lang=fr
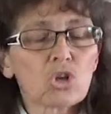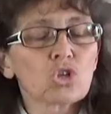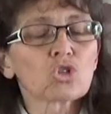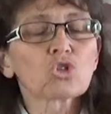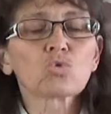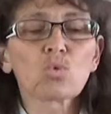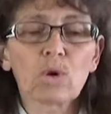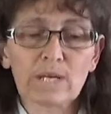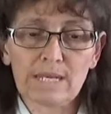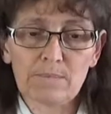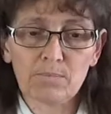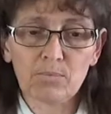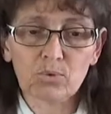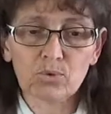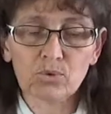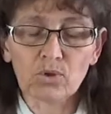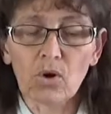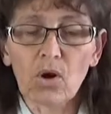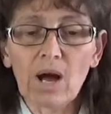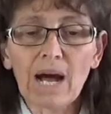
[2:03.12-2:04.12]
soyez
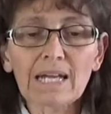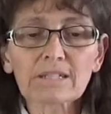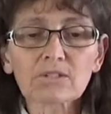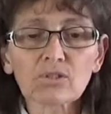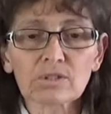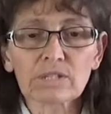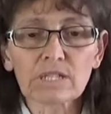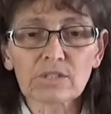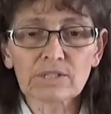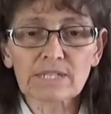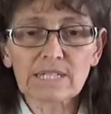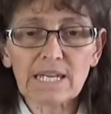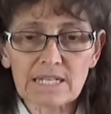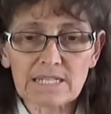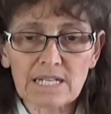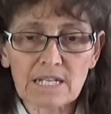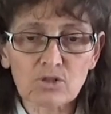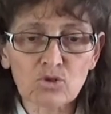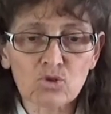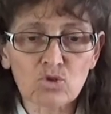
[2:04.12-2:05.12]
prudents. Attendez une
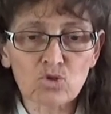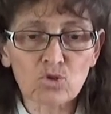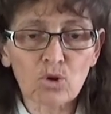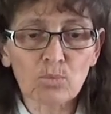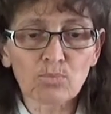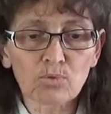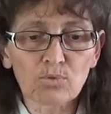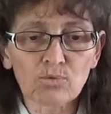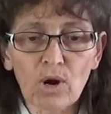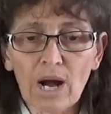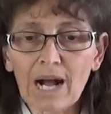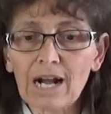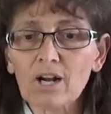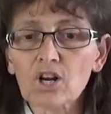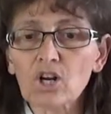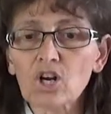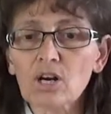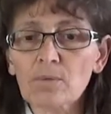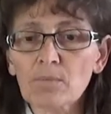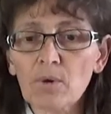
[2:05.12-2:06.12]
quinzaine de jours pour voir
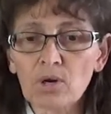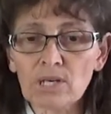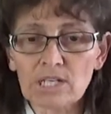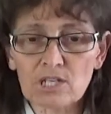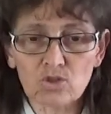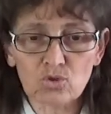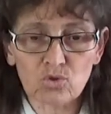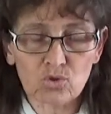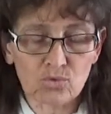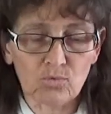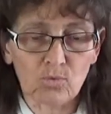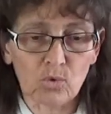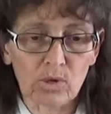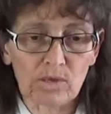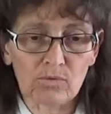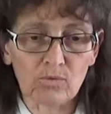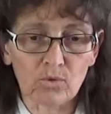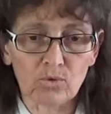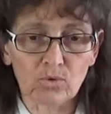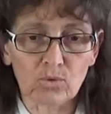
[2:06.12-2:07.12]
comment les choses vont
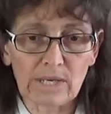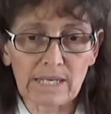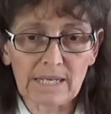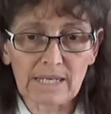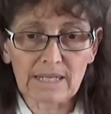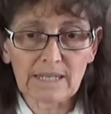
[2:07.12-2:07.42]
évoluer.